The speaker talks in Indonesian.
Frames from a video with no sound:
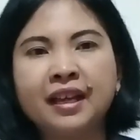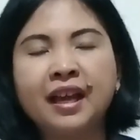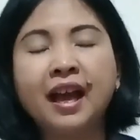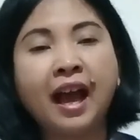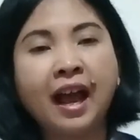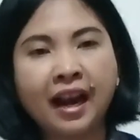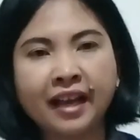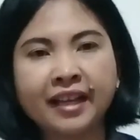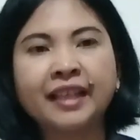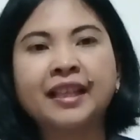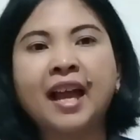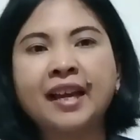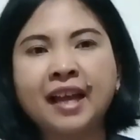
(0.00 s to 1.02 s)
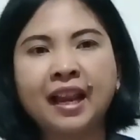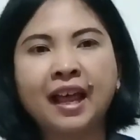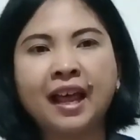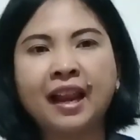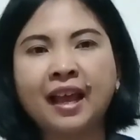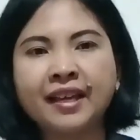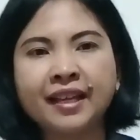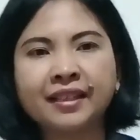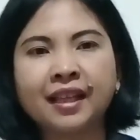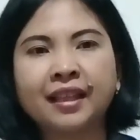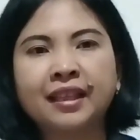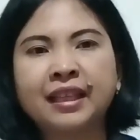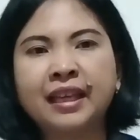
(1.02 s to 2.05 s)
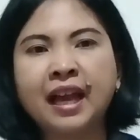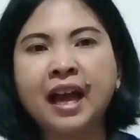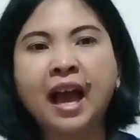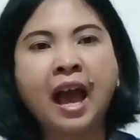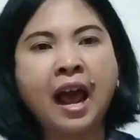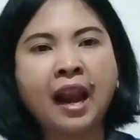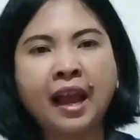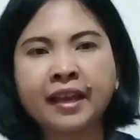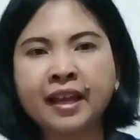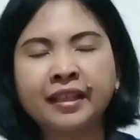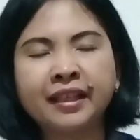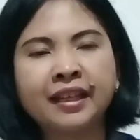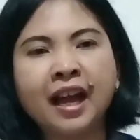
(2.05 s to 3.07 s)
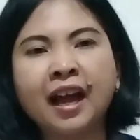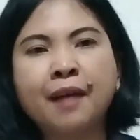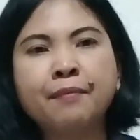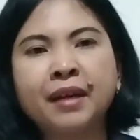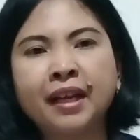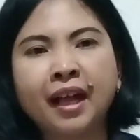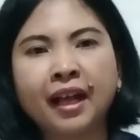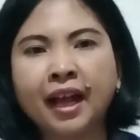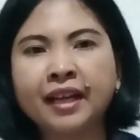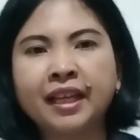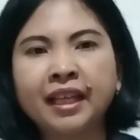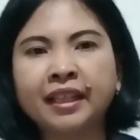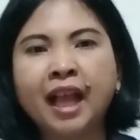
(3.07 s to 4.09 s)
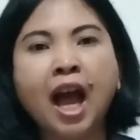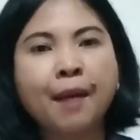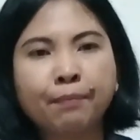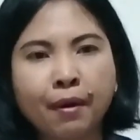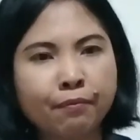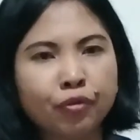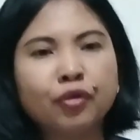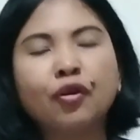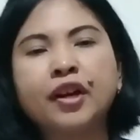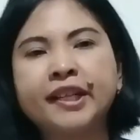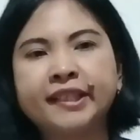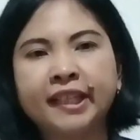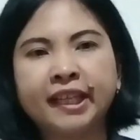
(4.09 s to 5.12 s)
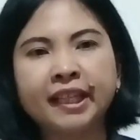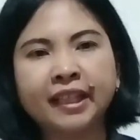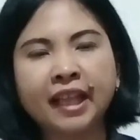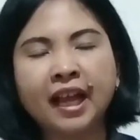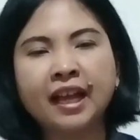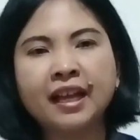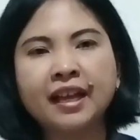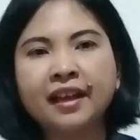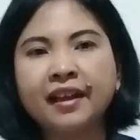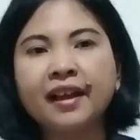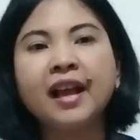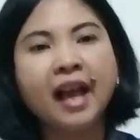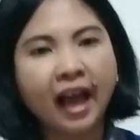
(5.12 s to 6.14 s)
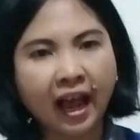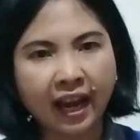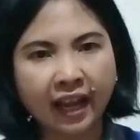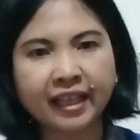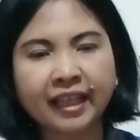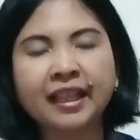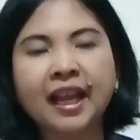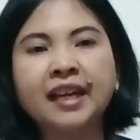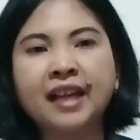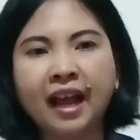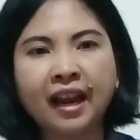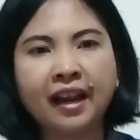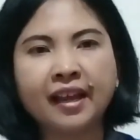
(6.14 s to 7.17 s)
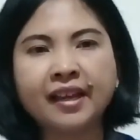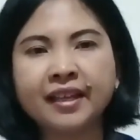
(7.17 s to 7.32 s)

Allah kita adalah Allah yang setia, Allah yang tidak akan meninggalkan kita apapun kondisi kita. Allah kita adalah Allah yang